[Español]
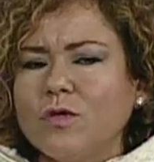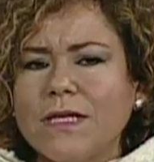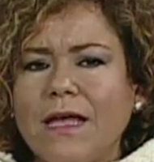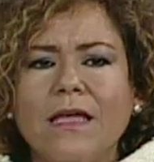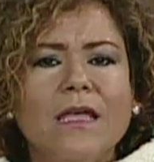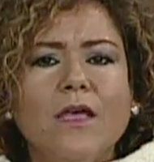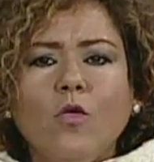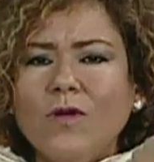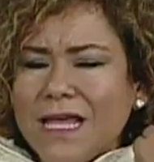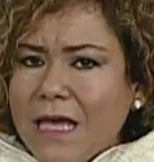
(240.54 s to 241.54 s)
o sea,
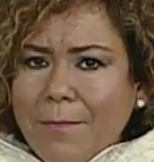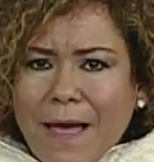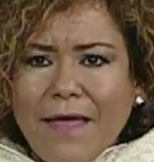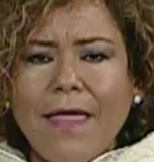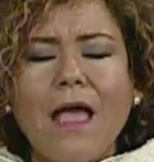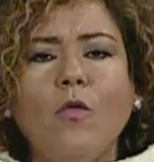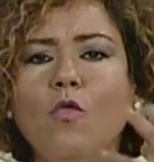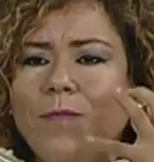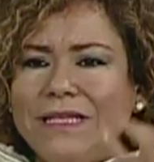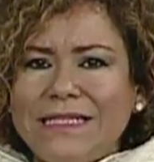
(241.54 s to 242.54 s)
una llamada,
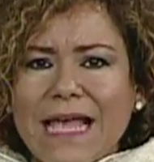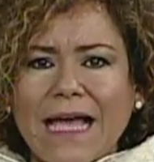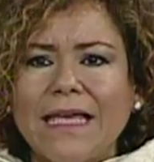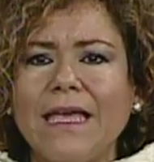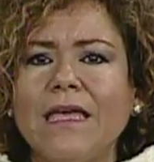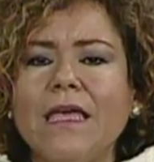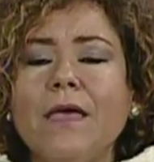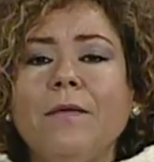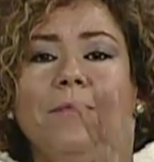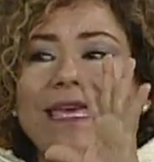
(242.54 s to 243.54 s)
un mensaje.
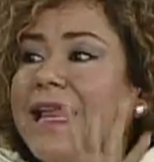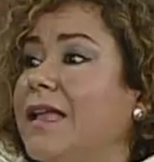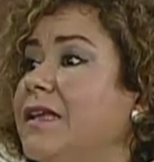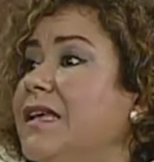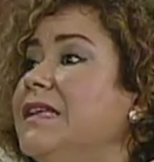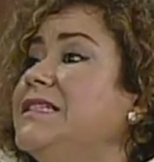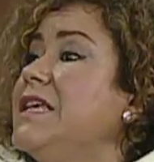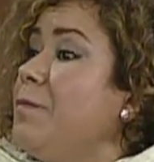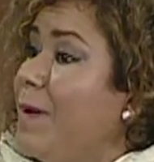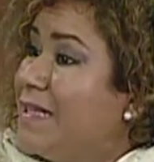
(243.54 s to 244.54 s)
Una flor. Miren,
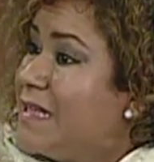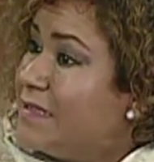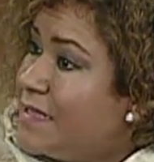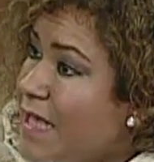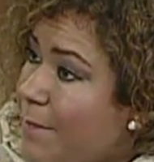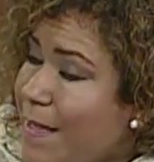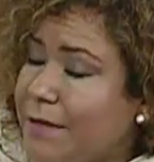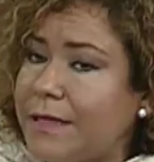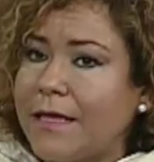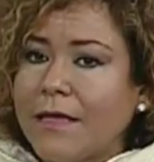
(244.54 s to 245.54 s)
simple y
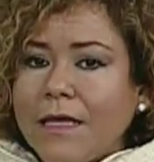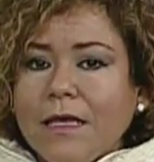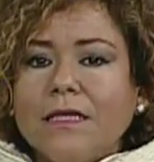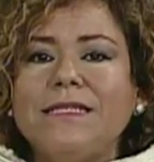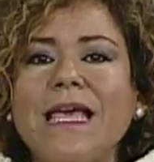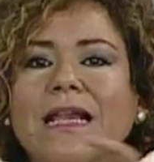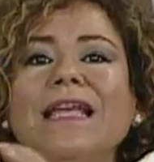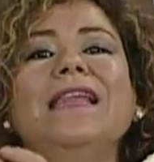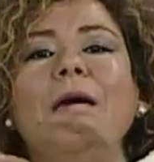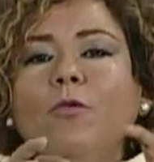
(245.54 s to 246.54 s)
sencillamente, si
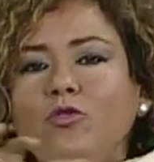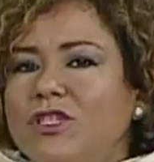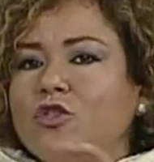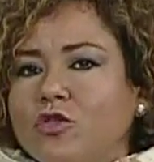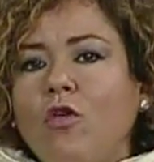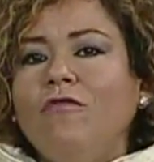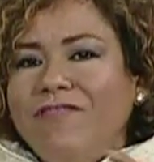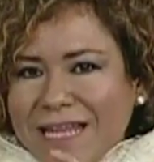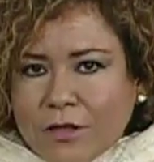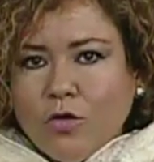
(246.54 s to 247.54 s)
arreglamos nuestros
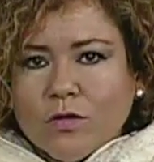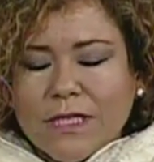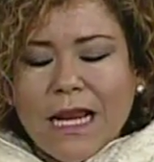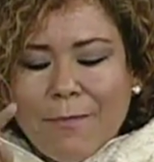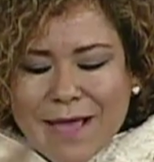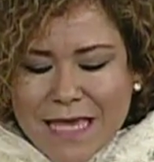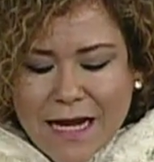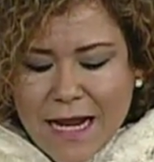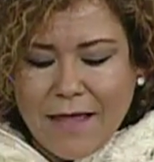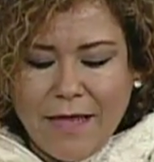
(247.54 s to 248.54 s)
conflictos de la
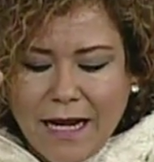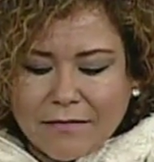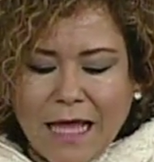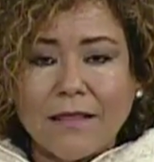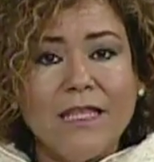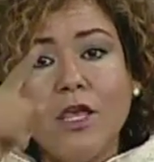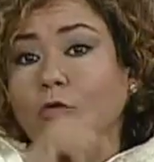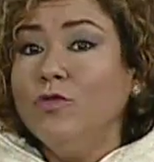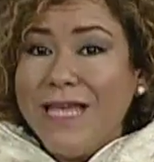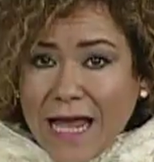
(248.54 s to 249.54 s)
mañana, de la tarde y de
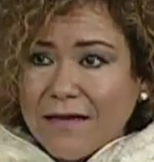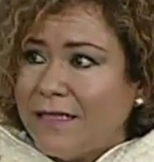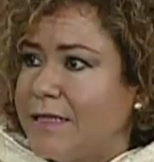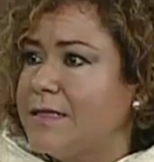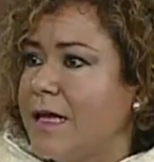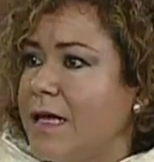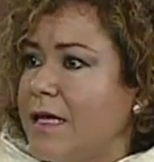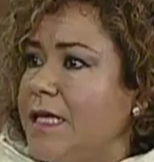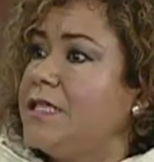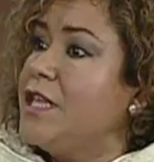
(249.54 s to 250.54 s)
un día antes,
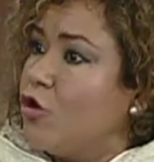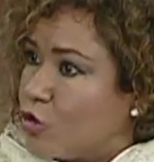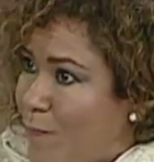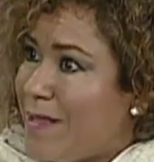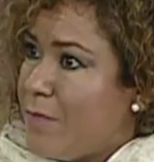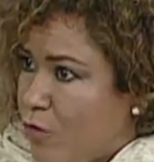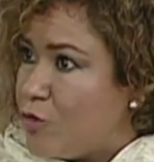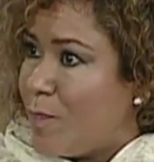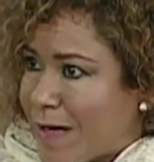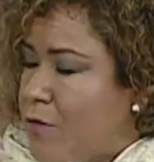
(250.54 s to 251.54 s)
y si nos
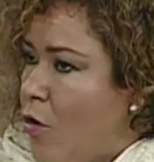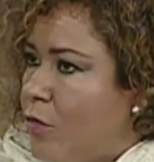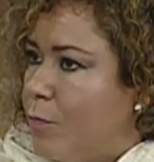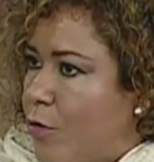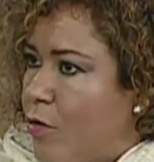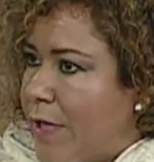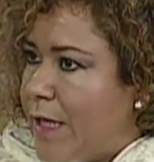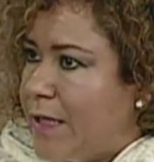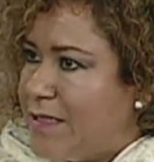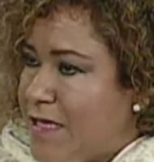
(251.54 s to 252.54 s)
pedimos perdón por lo
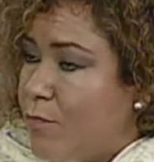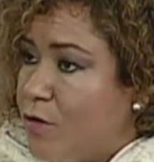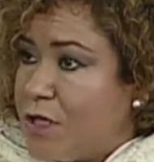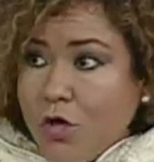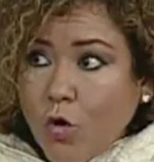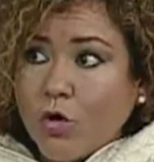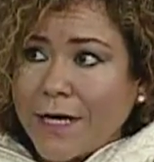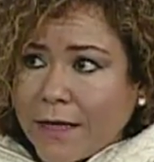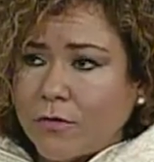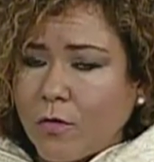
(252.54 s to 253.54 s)
que hicimos
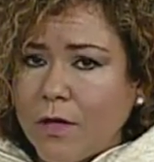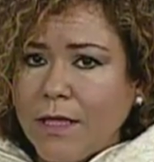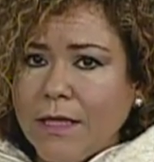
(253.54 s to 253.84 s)
incorrecto,